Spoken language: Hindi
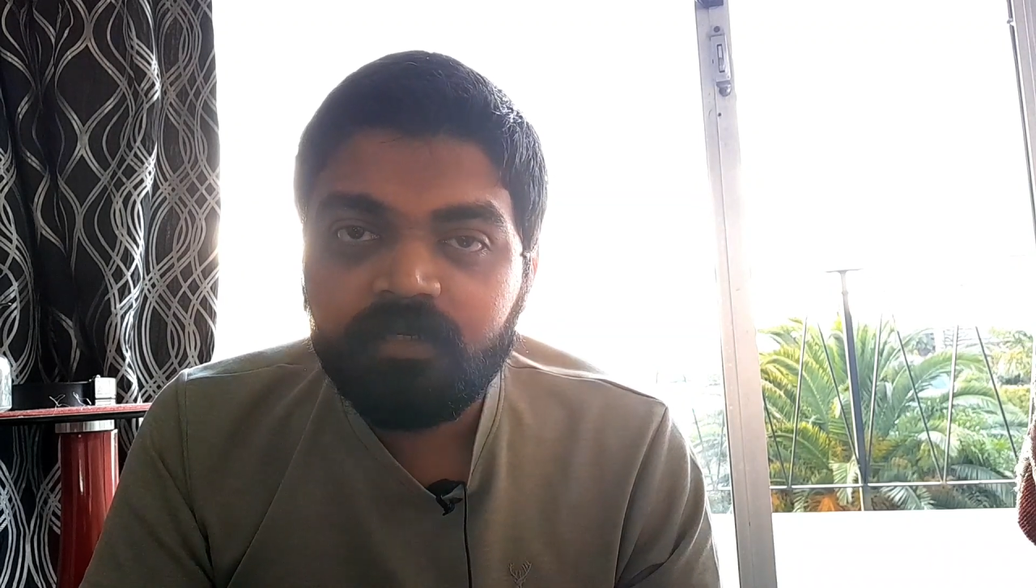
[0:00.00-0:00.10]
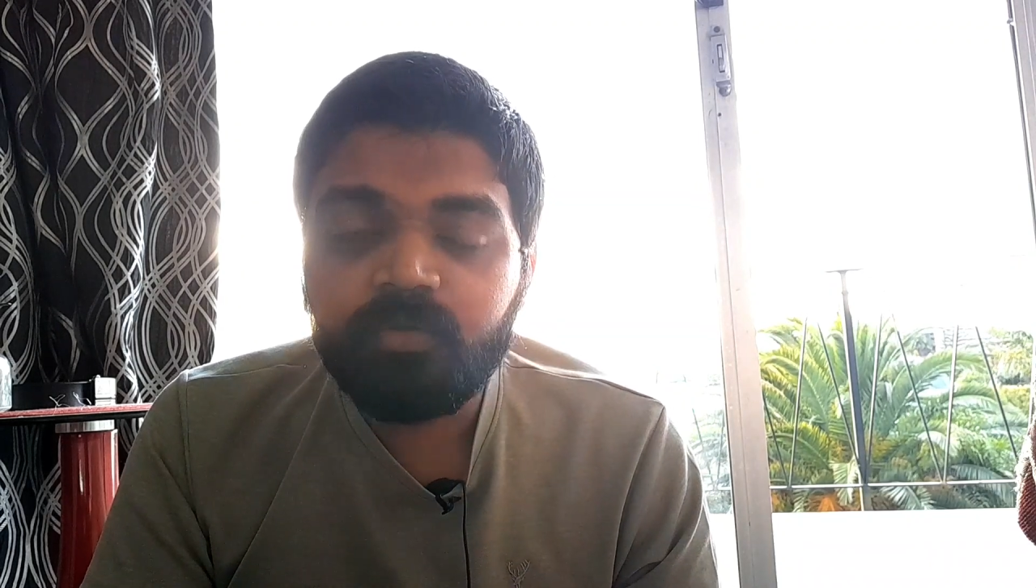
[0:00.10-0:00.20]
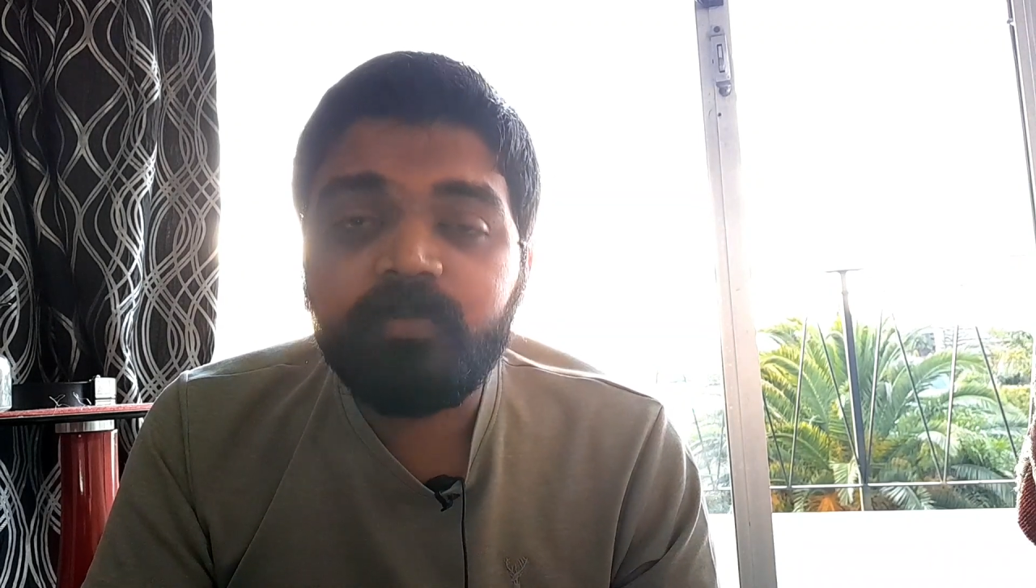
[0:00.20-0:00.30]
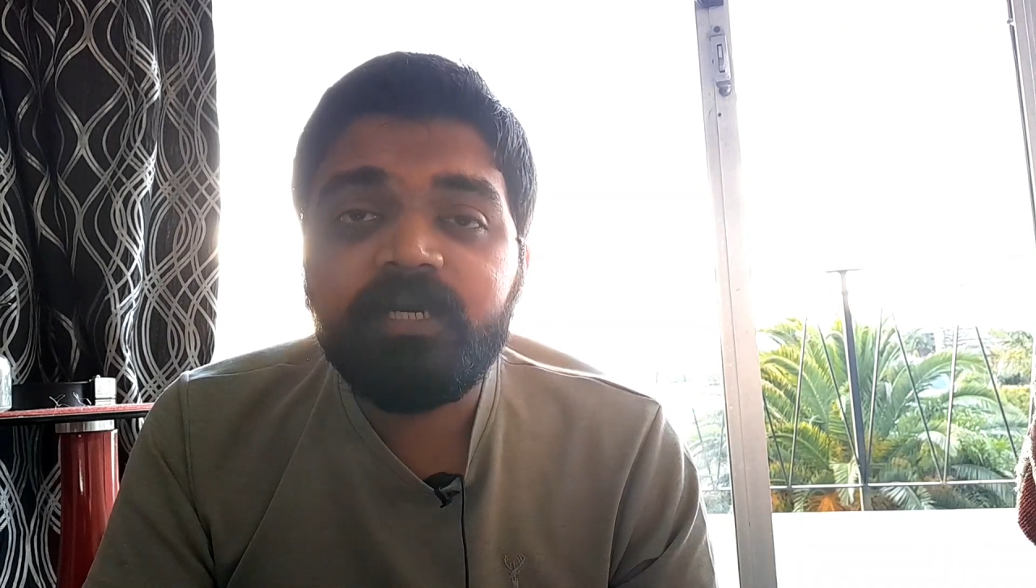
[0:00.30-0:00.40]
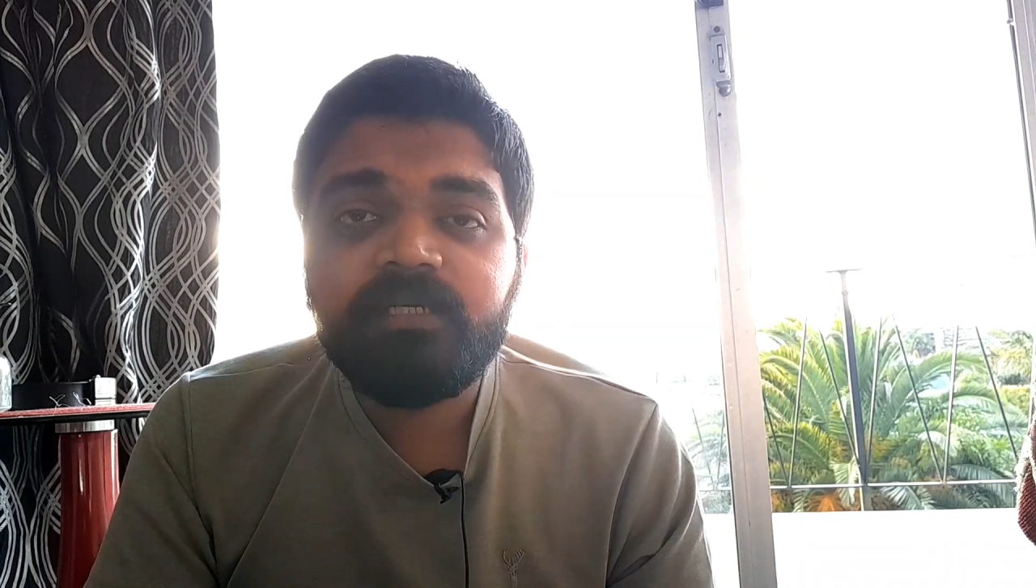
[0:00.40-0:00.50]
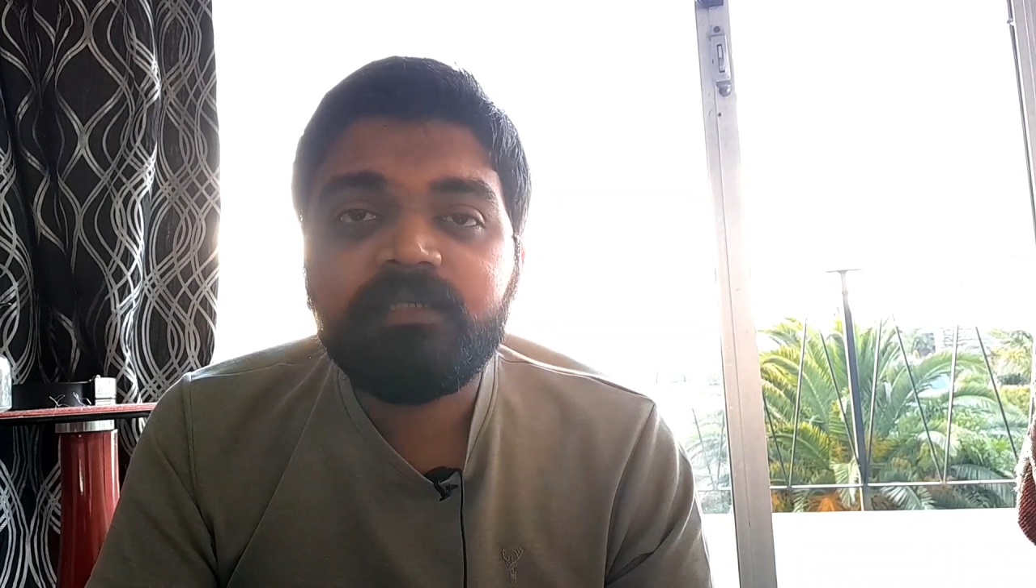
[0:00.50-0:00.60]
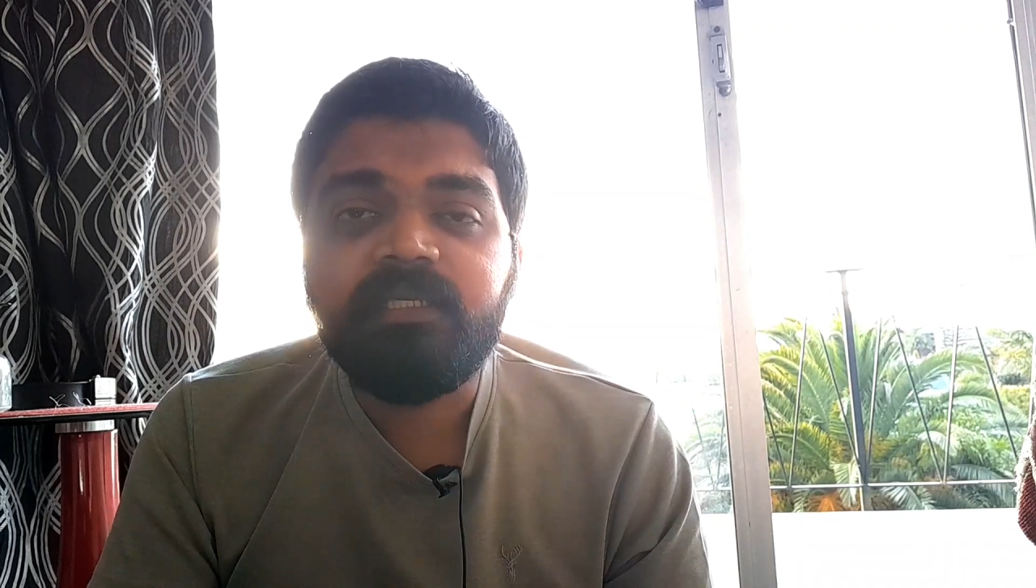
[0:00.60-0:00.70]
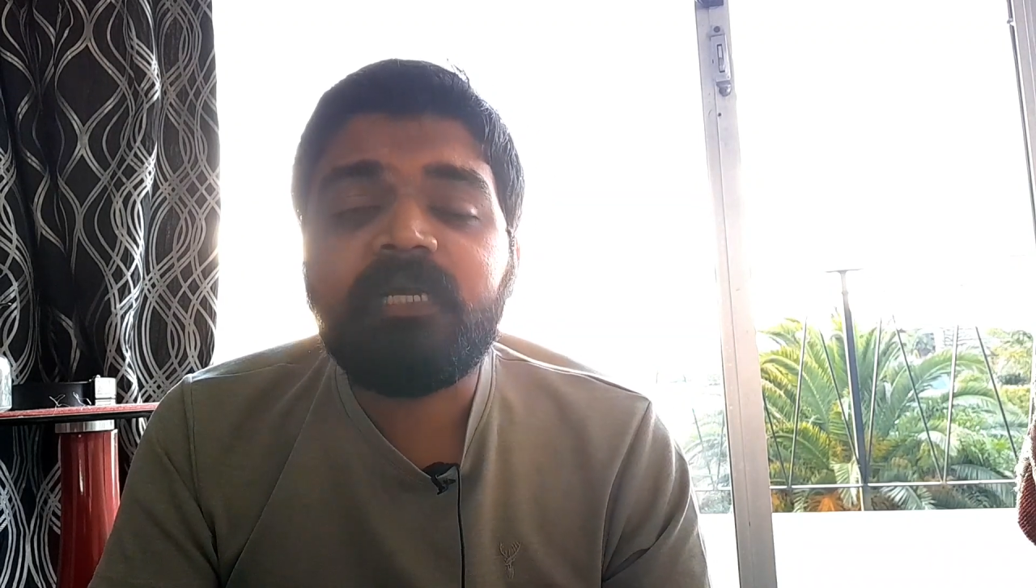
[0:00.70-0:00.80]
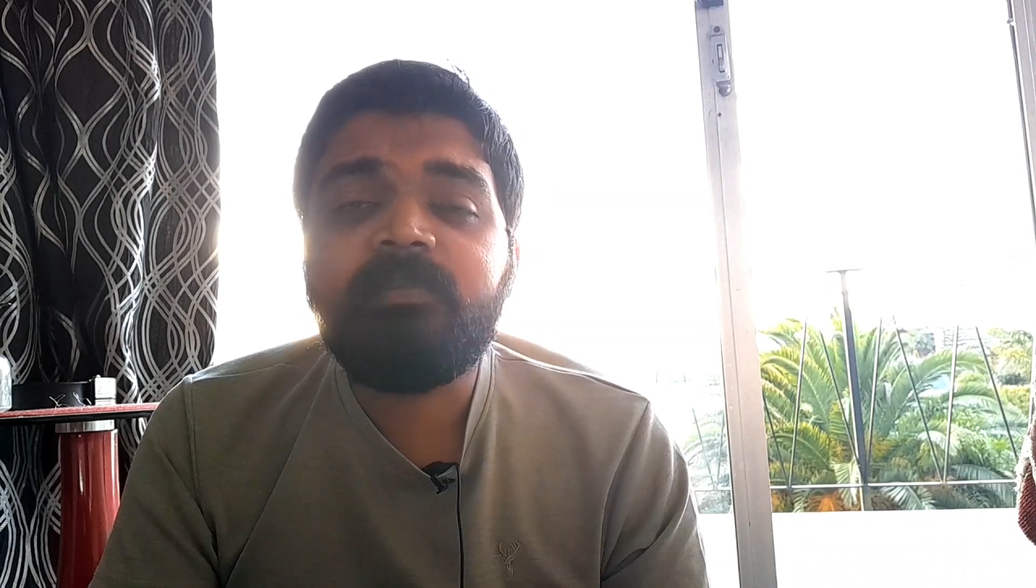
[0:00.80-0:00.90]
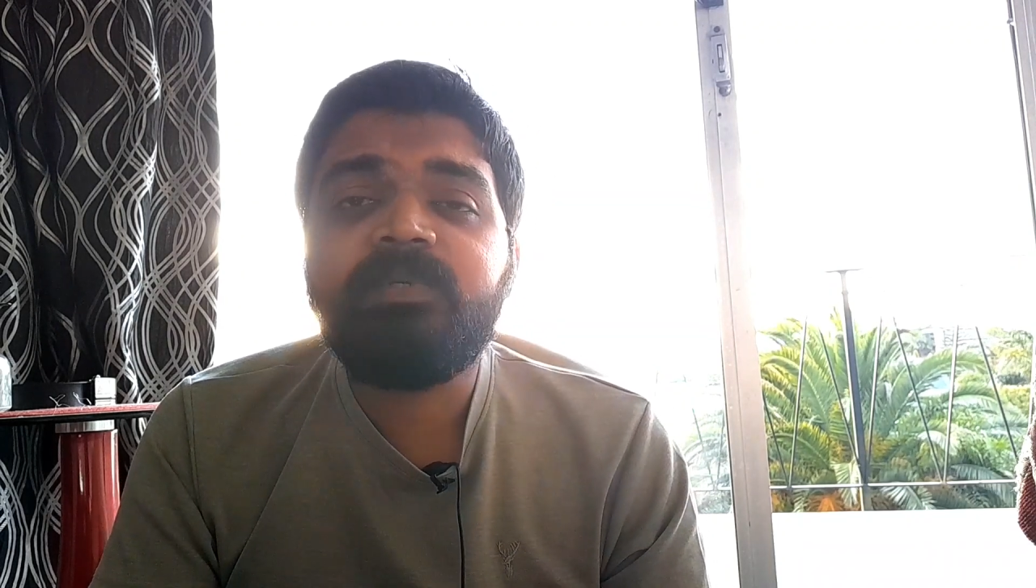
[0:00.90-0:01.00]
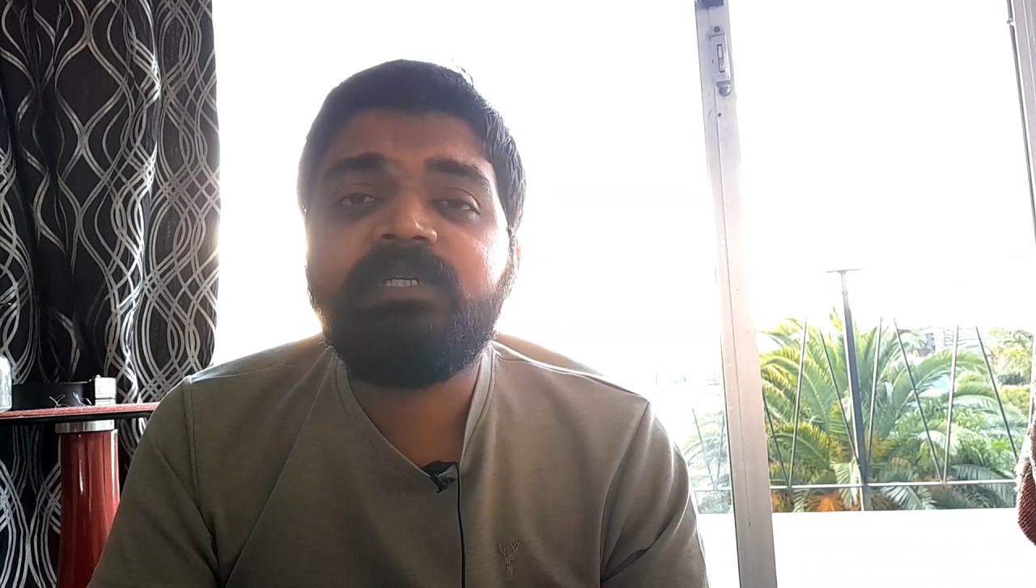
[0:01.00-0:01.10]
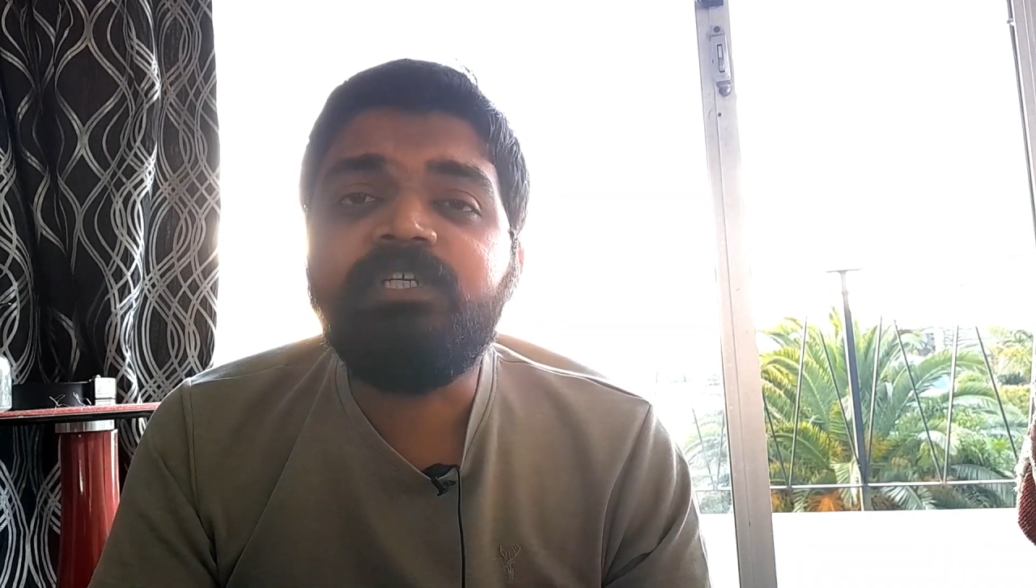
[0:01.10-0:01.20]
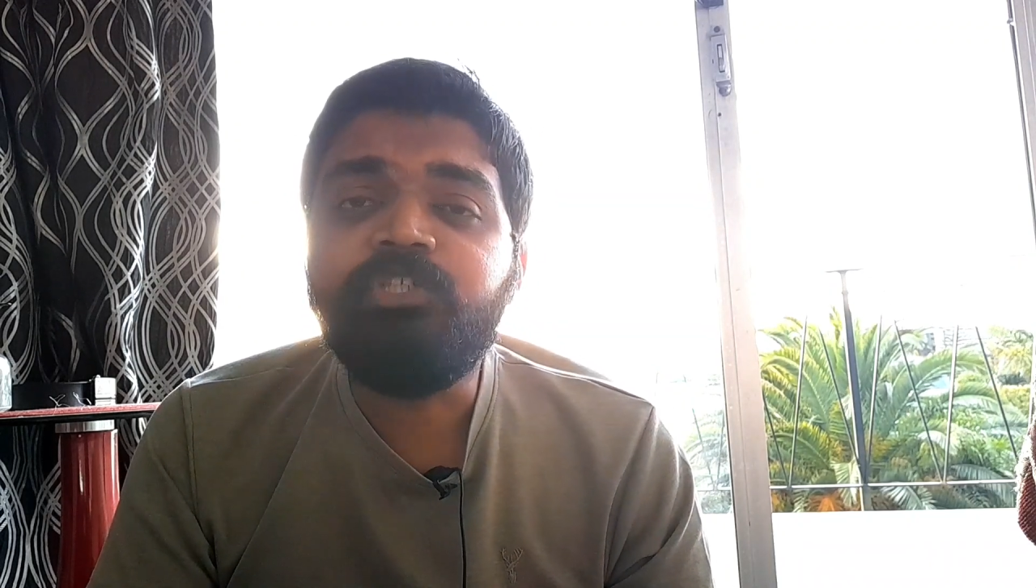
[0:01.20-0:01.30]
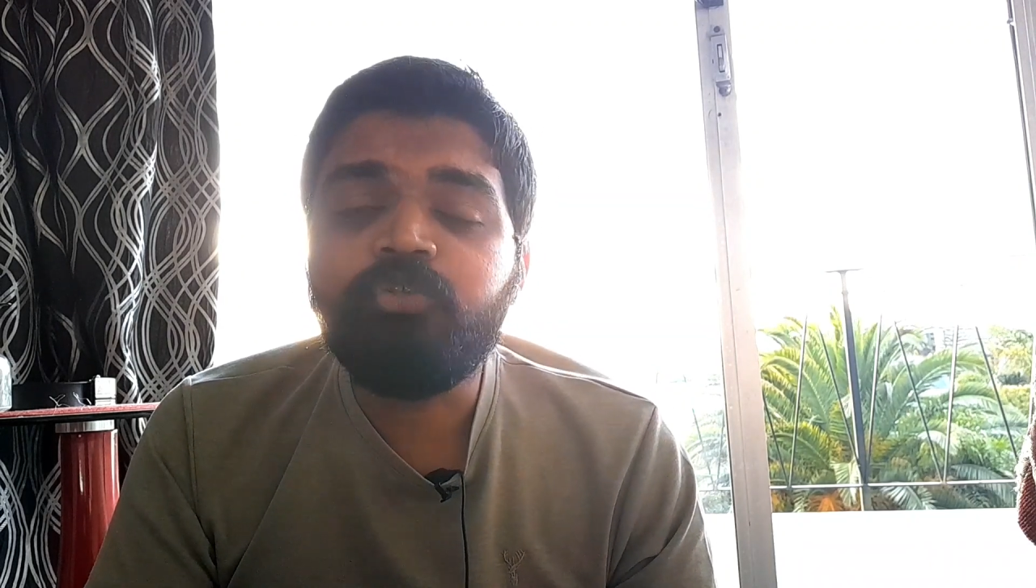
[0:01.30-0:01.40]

तो भाई यहाँ पर इन